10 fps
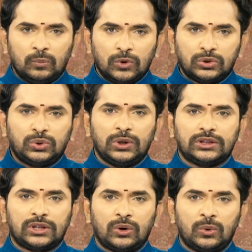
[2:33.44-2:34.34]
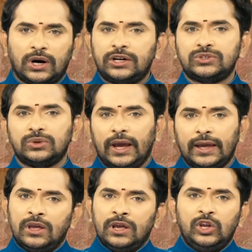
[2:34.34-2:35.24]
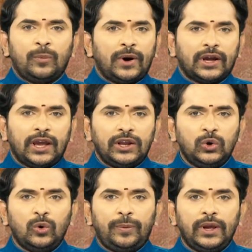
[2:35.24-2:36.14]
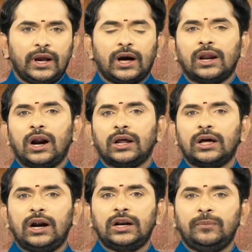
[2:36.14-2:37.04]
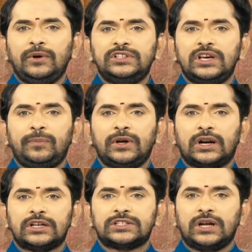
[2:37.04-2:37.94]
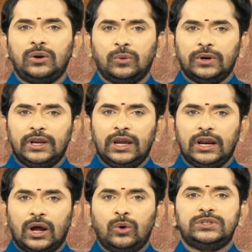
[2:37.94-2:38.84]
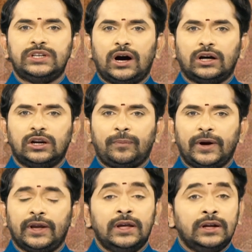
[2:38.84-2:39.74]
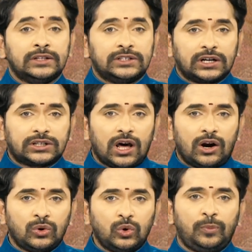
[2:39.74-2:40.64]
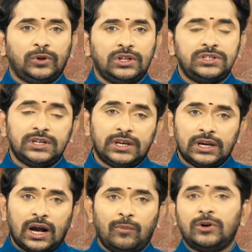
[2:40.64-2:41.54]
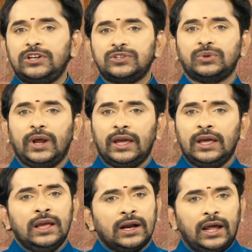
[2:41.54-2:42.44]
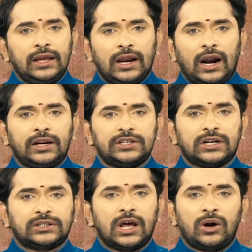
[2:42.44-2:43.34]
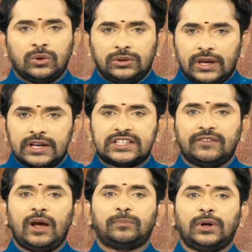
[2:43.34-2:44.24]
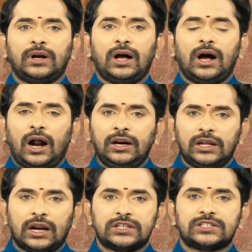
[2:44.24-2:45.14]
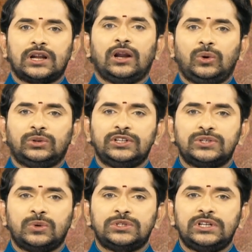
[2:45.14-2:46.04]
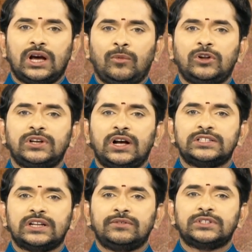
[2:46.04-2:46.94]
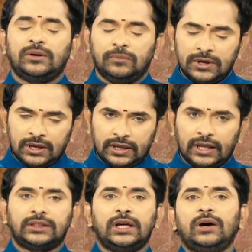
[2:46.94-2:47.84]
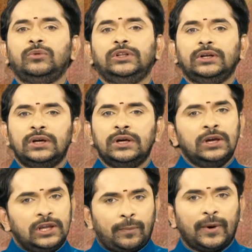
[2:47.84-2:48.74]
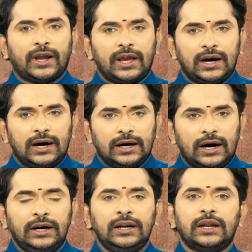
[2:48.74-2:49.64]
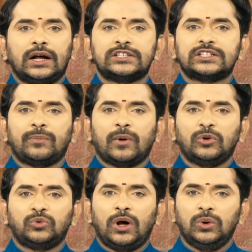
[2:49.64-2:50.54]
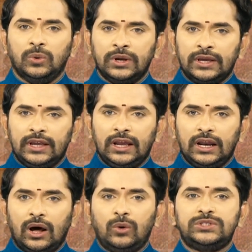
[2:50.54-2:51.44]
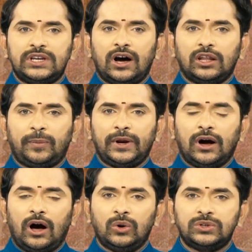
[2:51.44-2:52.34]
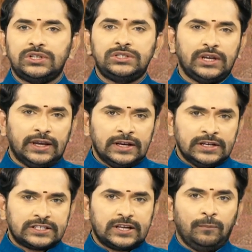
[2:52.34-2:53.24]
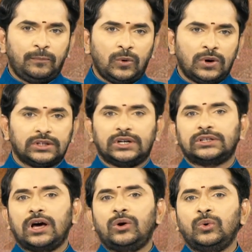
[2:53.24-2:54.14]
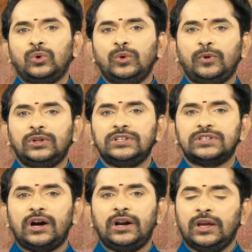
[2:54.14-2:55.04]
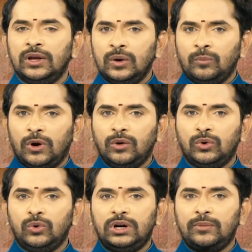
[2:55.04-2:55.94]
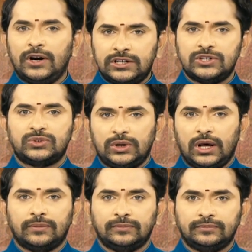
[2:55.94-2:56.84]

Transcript: మొద్దు నిద్రను నటిస్తున్నాయి ఇప్పటికే యూపీ కర్ణాటక లాంటి బీజేపీ రాష్ట్రాలు ఈ లవ్ జిహాదులపై చట్టాలను రూపొందించి అమలు చేస్తున్నాయి కానీ ఇలాంటి చట్టాలను దేశవ్యాప్తంగా అన్ని రాష్ట్రాల్లో తీసుకొచ్చి అమలు చేయాల్సిన అవసరం ఎంతైనా ఉంది ఇప్పటికైనా అన్ని రాష్ట్ర ప్రభుత్వాలు ఈ లవ్ జిహాద్పై ఆలోచించి సంపూర్ణ చట్టాలను రూపొందించాలని పలువురు డిమాండ్ చేస్తున్నారు